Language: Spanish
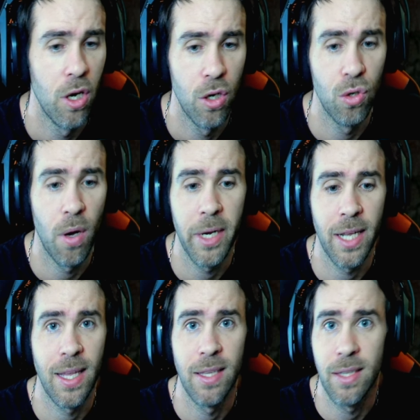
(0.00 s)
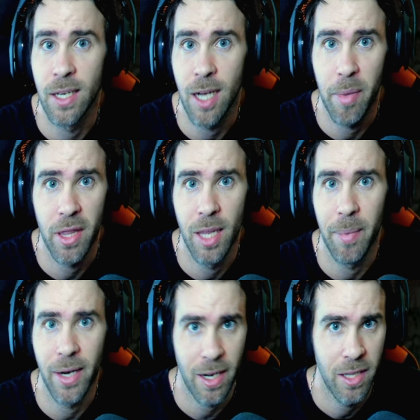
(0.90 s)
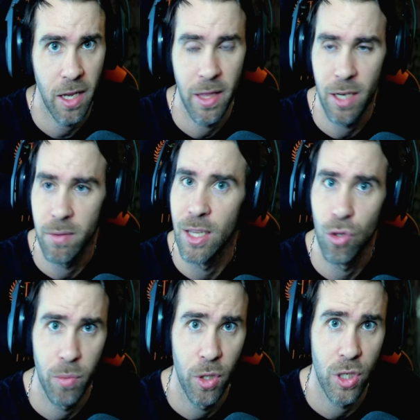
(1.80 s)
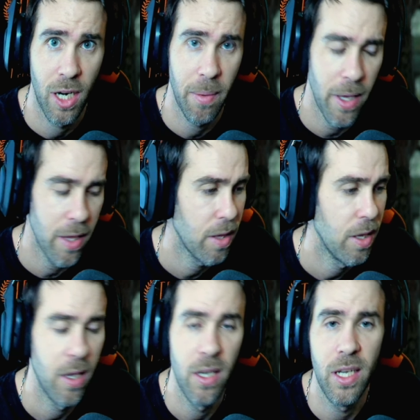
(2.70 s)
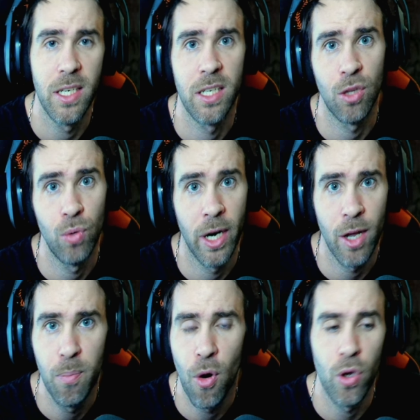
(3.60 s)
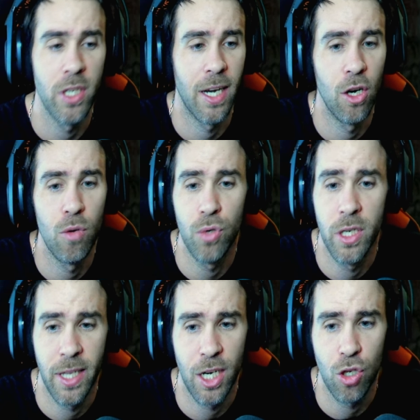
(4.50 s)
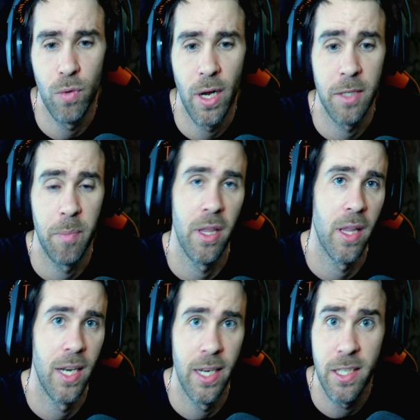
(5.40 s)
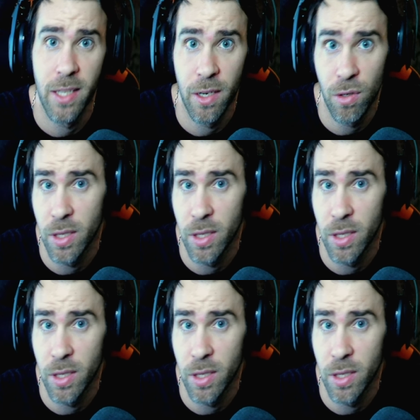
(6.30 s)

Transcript: no habrá tanta capacidad para renderizar tantos vídeos a la vez y se saturará un poco y estarán como, estarás como una especie de lista, ¿no?